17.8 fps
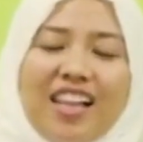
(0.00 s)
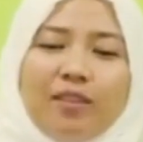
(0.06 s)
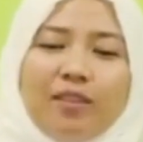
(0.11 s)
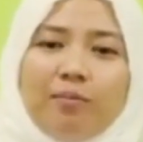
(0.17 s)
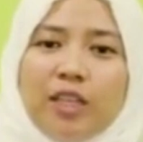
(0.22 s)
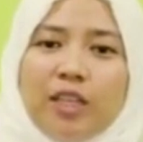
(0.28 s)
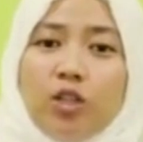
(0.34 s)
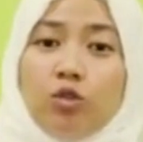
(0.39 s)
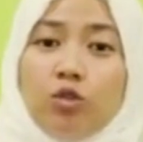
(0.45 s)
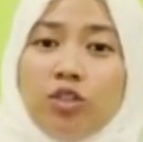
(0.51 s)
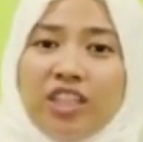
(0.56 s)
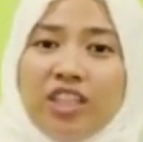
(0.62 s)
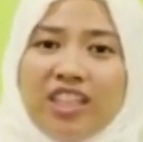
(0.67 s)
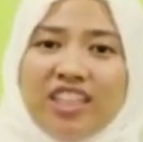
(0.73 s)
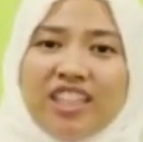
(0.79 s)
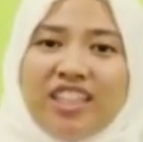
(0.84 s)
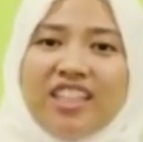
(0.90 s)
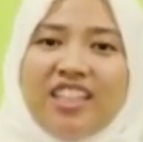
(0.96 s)
alat pelindung
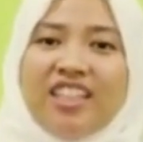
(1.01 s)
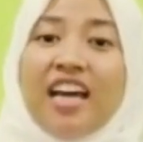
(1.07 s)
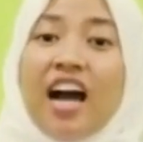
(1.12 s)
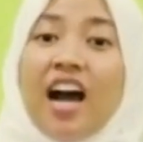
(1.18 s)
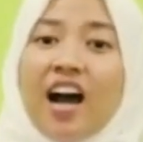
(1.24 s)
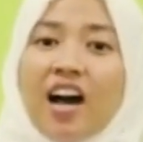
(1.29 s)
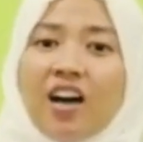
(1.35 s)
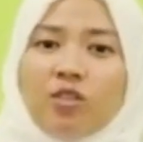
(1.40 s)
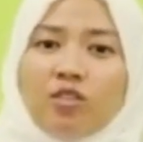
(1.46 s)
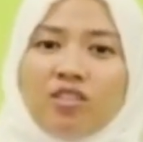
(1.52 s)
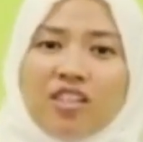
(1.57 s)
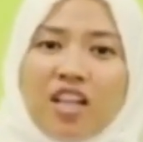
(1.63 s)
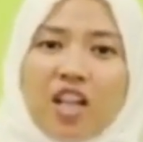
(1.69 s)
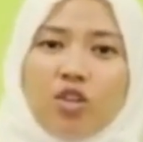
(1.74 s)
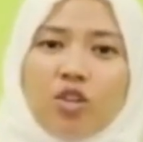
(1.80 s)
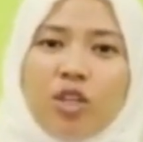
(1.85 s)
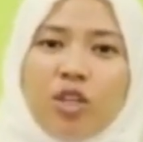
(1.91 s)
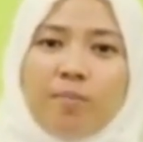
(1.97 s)
diri yang harus
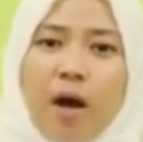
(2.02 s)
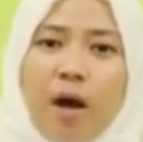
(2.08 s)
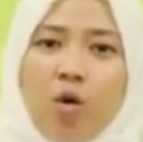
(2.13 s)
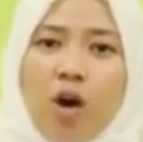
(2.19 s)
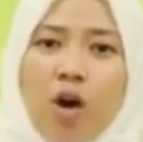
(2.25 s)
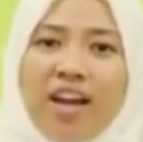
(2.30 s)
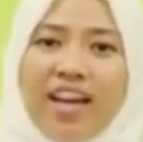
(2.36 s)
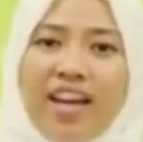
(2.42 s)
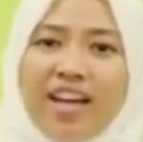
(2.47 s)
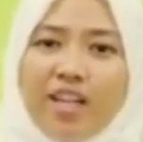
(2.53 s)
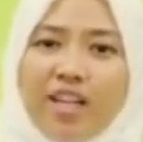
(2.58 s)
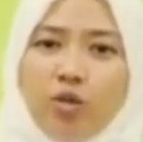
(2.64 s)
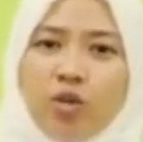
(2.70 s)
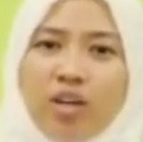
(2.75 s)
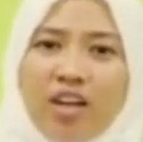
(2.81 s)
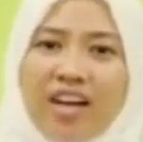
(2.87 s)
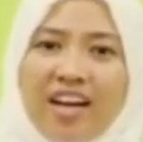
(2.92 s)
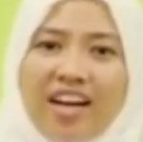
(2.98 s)
selalu dibawa dan
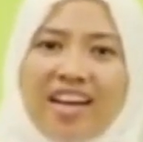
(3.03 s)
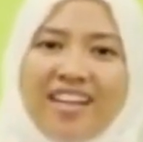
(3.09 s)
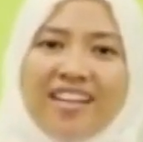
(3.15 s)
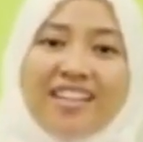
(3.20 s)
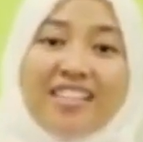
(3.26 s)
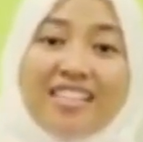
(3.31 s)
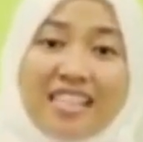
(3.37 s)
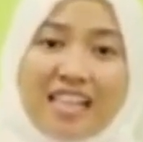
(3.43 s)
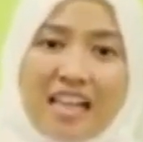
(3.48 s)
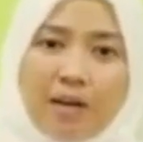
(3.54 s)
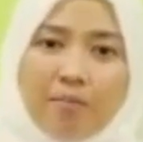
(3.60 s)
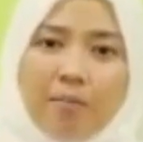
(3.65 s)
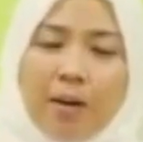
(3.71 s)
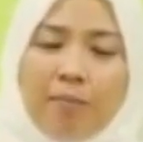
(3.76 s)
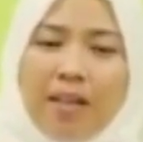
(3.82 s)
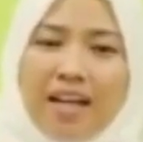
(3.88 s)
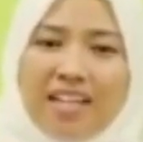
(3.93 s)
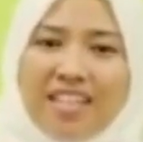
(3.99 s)
digunakan
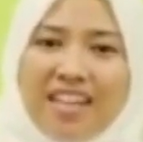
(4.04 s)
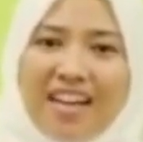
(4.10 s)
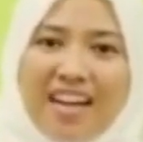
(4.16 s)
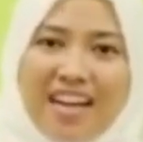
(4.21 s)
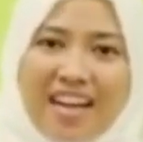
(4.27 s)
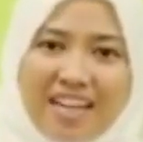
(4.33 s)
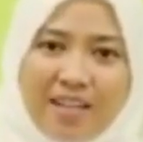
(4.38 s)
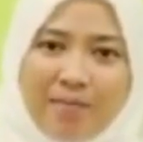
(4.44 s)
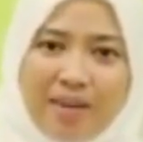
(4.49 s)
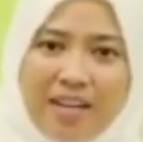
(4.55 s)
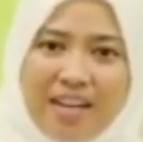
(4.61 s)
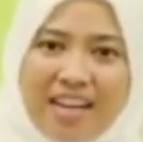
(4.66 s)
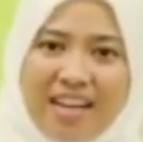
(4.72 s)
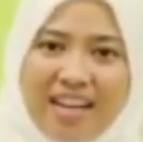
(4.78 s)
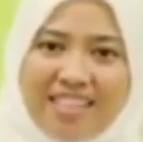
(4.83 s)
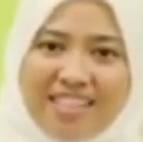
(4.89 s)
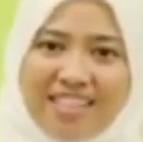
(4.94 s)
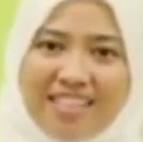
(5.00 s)
selama melaksanakan
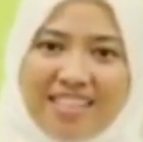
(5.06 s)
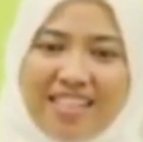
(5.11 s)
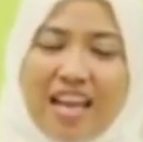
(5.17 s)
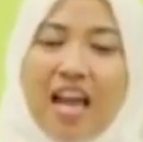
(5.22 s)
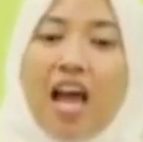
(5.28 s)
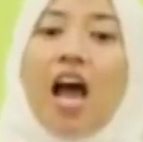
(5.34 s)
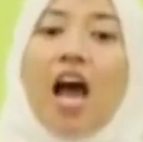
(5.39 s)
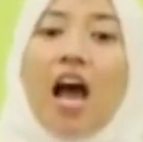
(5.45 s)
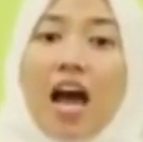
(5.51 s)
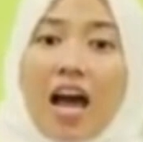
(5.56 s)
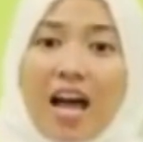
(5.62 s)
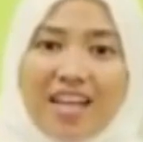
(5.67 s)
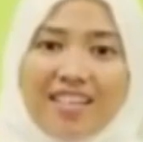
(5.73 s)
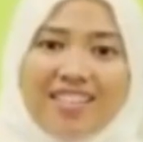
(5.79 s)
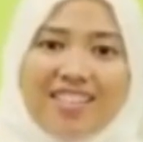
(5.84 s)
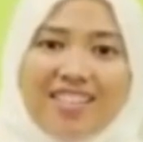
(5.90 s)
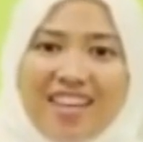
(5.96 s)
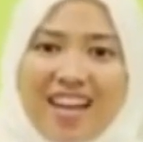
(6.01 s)
ibadah haji.
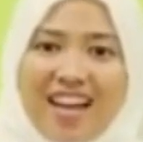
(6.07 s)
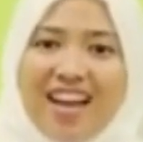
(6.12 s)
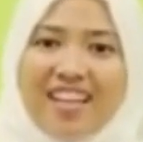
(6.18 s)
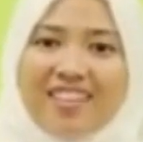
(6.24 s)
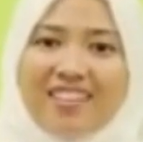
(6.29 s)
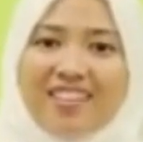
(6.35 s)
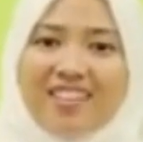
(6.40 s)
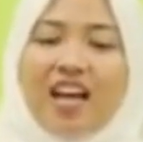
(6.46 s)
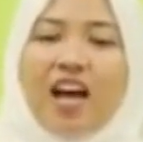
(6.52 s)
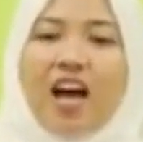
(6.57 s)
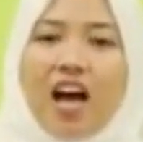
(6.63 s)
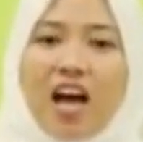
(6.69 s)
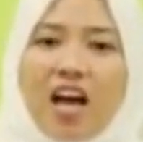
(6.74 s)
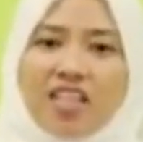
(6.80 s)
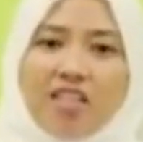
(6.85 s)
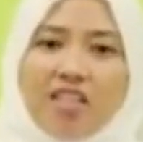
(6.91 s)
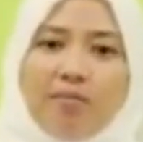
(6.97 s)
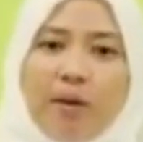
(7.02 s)
Haji sehat,
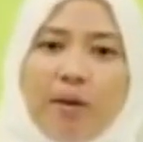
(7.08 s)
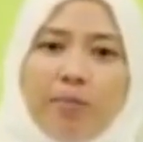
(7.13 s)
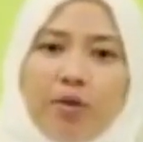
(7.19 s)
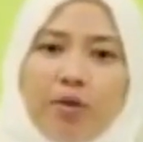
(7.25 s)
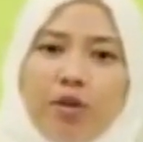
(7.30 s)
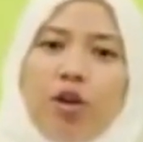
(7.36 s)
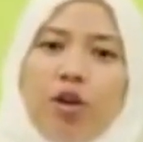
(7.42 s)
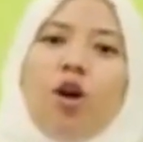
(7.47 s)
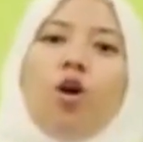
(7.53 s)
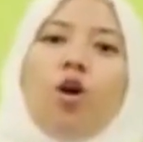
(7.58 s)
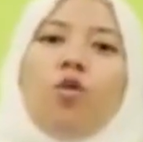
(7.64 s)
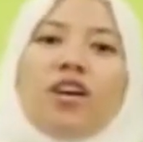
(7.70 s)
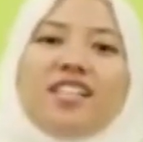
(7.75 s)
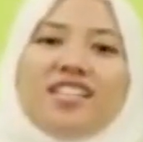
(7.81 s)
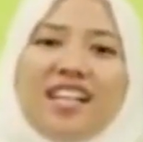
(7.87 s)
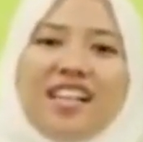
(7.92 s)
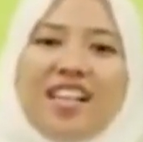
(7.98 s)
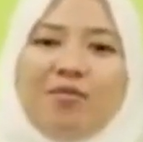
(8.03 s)
haji mabrur.
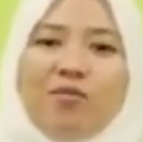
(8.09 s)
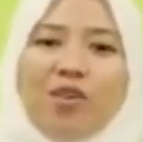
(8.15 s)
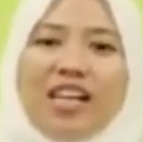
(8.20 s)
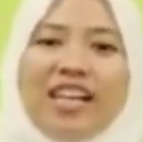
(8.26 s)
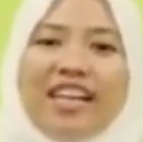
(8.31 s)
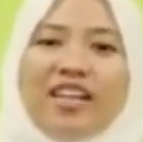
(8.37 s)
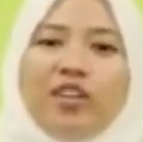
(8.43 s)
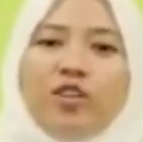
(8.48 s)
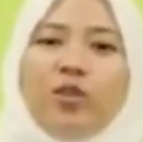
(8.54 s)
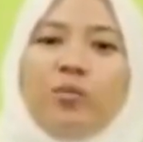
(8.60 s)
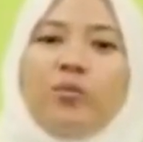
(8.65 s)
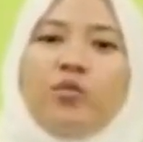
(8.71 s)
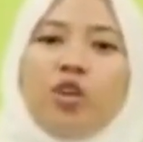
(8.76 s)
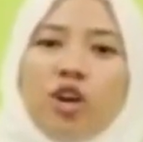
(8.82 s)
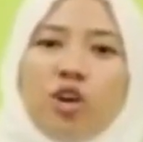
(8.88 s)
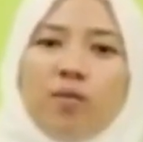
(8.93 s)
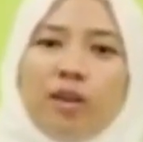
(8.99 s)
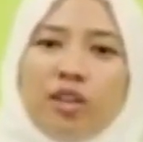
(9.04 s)
Wassalamualaikum
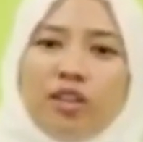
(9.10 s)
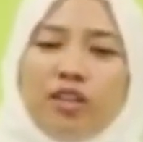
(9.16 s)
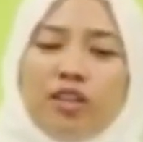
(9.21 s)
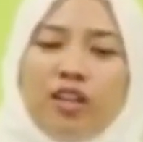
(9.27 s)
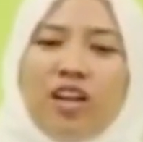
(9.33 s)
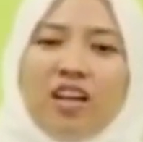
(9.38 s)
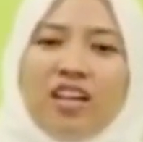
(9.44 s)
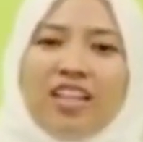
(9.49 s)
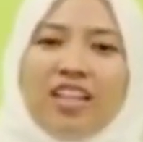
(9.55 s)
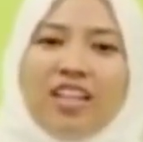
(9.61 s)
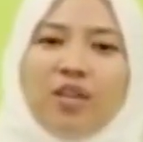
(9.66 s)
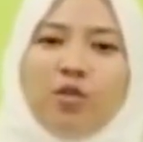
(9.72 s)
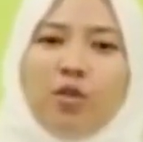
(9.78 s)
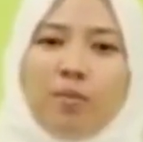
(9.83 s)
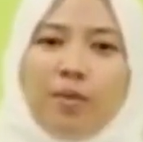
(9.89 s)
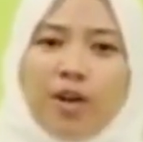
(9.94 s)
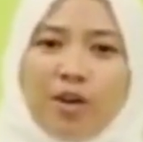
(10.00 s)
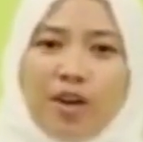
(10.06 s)
warahmatullahi
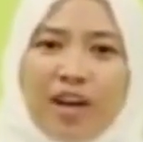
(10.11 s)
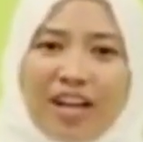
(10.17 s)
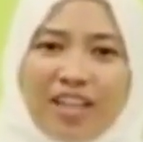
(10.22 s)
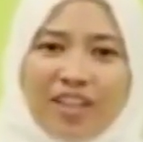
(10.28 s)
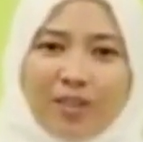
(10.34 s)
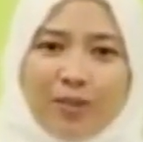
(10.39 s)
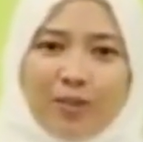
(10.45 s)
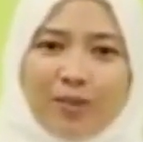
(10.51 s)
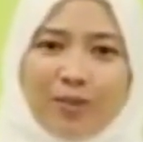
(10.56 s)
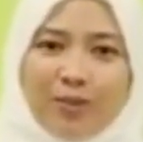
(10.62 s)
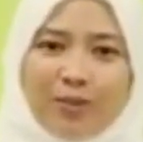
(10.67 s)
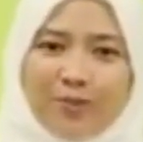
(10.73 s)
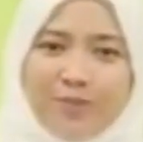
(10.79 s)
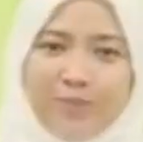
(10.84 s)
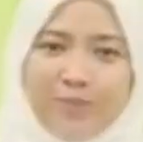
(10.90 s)
wabarakatuh.